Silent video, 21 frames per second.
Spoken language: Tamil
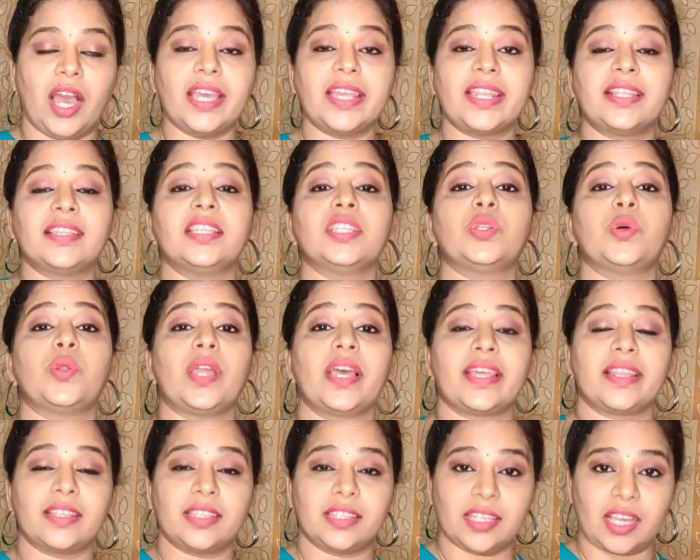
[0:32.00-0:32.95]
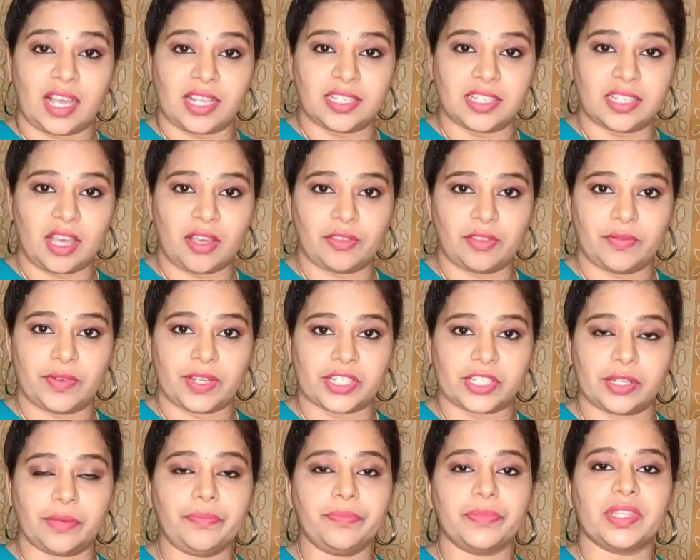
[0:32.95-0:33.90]
ஆயிரத்தி தொள்ளாயிரத்தி அஞ்சாவது
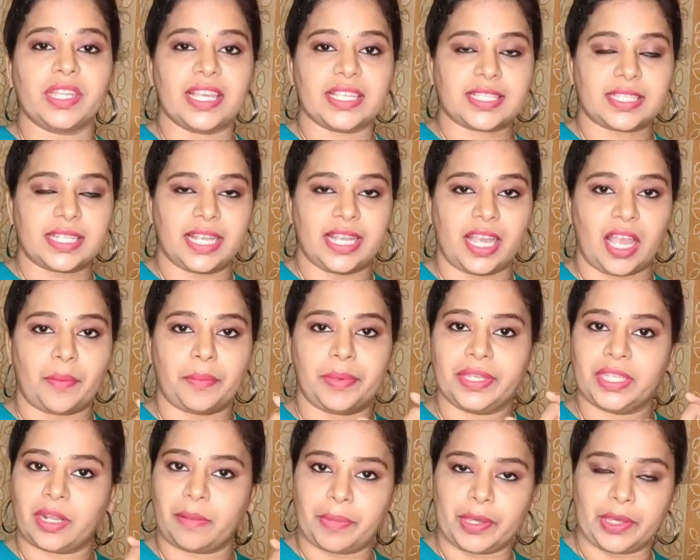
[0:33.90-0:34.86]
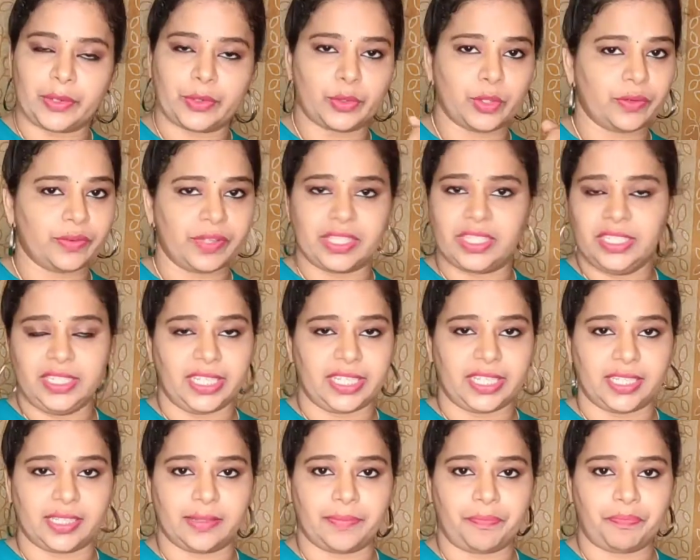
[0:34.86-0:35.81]
வருஷம் நெஸ்லை அப்படிங்கிற பேரோட வந்து
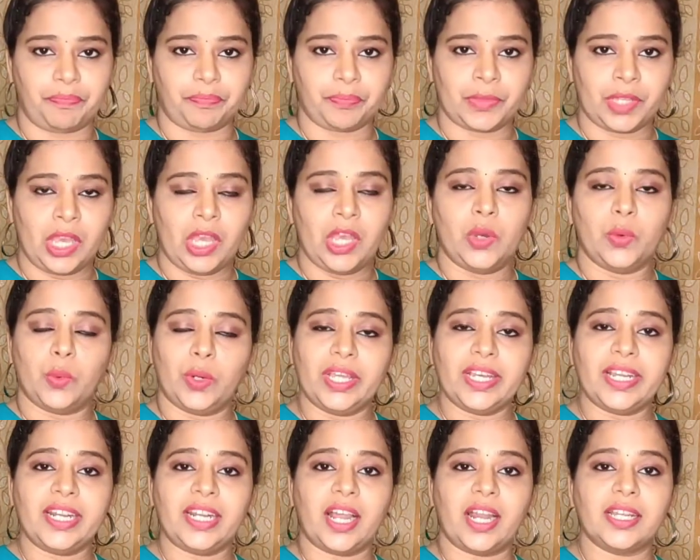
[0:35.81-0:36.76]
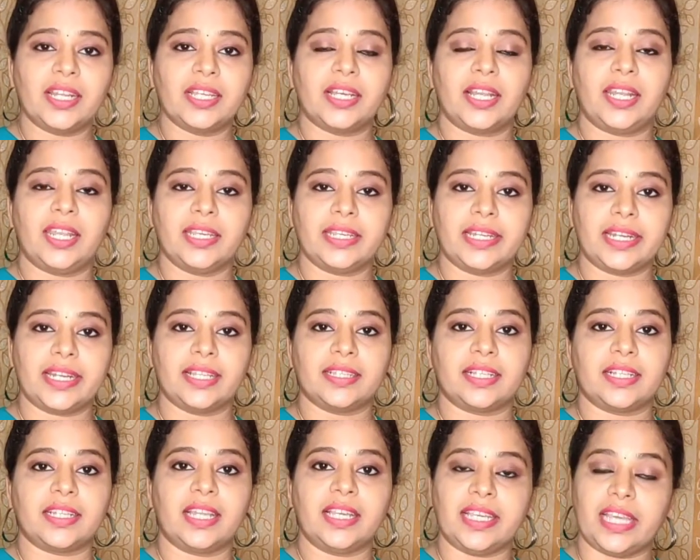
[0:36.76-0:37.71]
நிக்குது உலக நாடுகள்ல
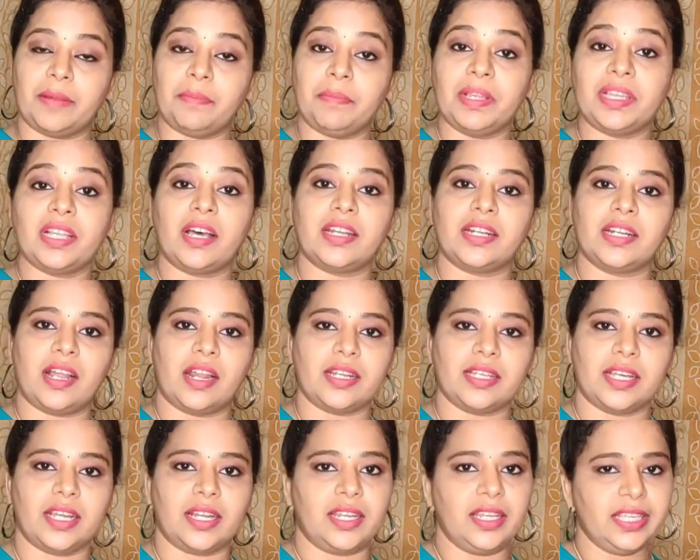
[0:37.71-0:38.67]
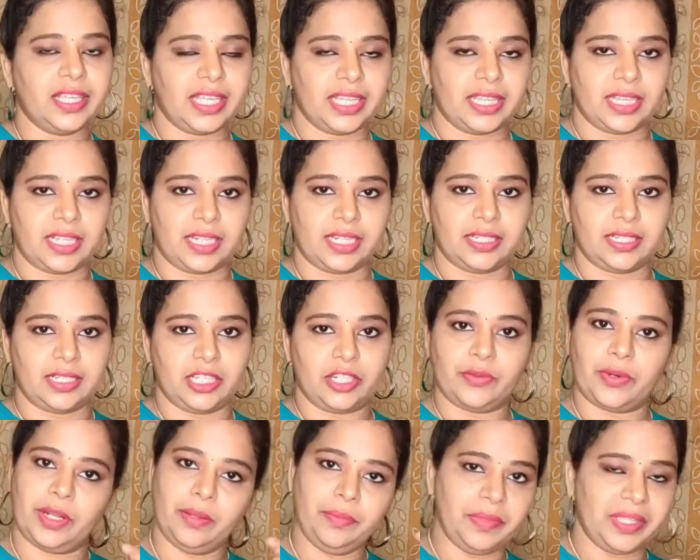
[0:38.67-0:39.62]
கிட்டத்தட்ட எண்பத்தி ஆறு நாடுகள்ல இந்த
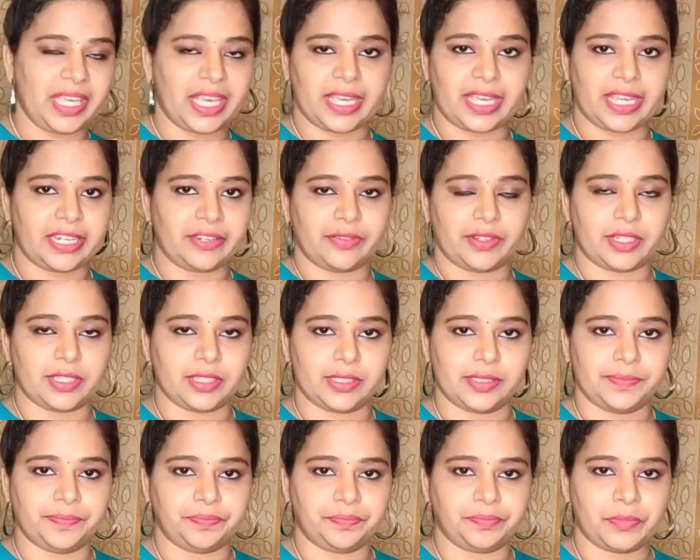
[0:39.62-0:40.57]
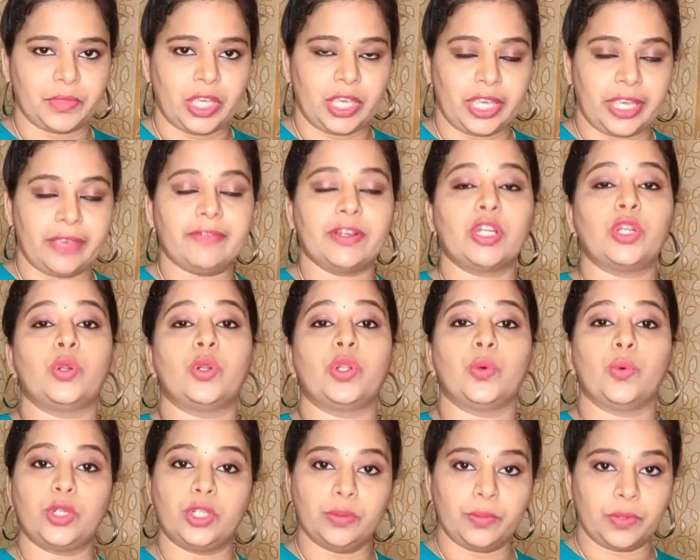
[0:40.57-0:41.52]
நிறுவனம் இயங்கிட்டு வருது இவங்களோட
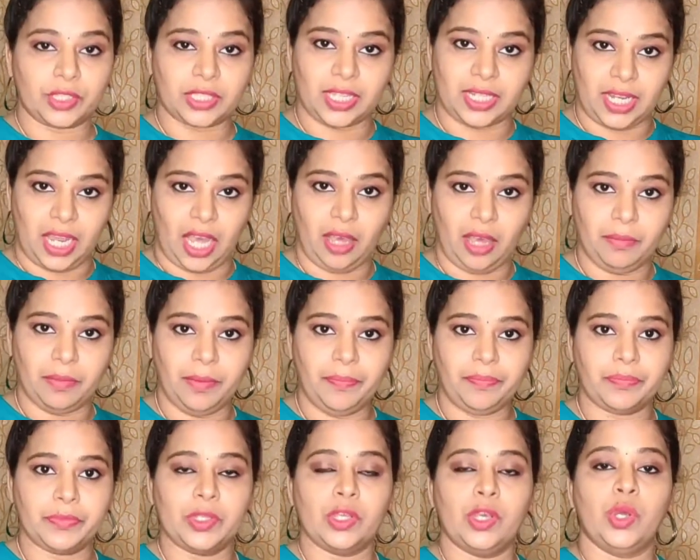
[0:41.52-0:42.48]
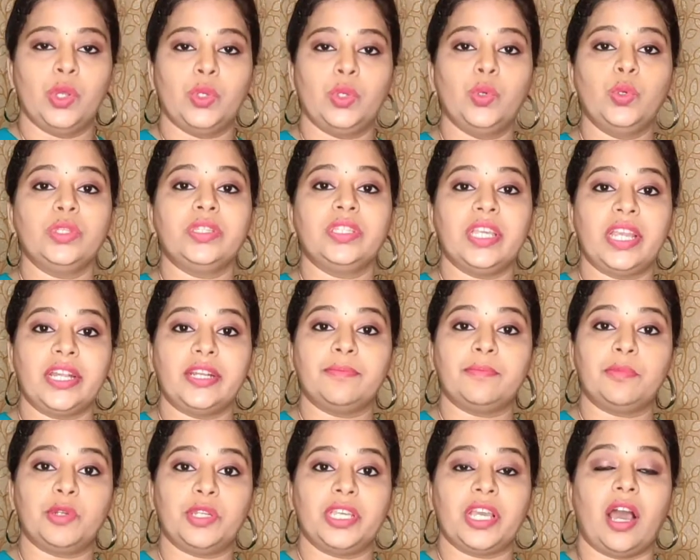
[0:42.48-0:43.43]
ஒட்டுமொத்த லாபம் நூத்தி ஏழு
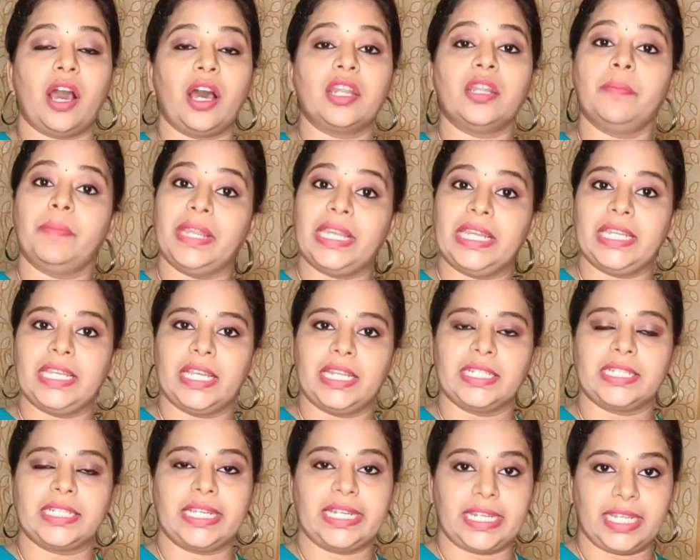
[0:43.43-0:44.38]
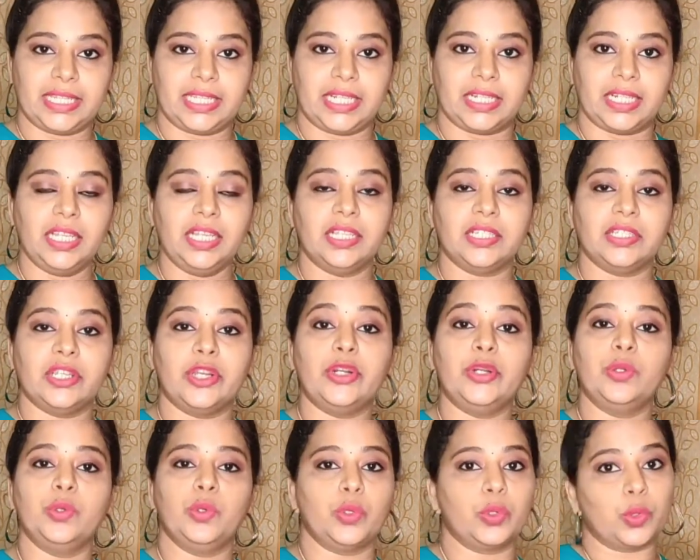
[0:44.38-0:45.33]
புள்ளி ஆறு பில்லியன் கிட்டத்தட்ட
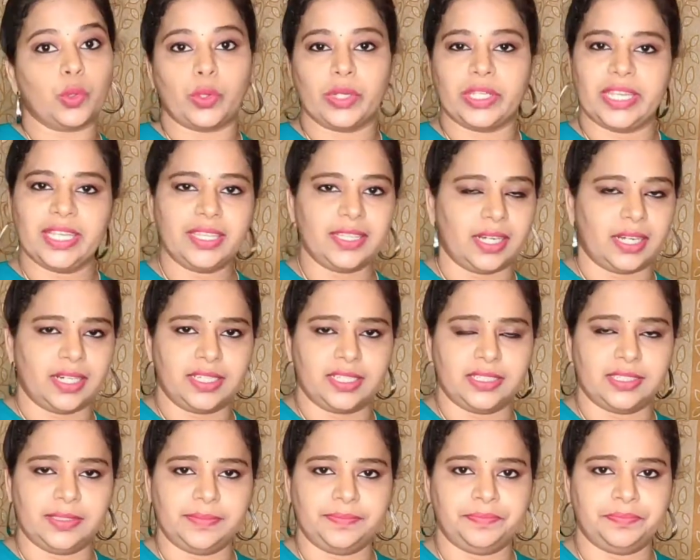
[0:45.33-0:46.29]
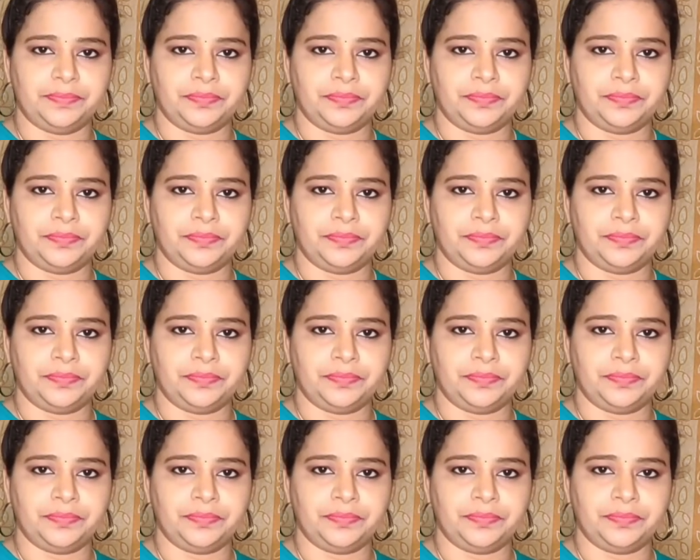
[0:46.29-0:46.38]
எழுநூறு கோடியை தாண்டுது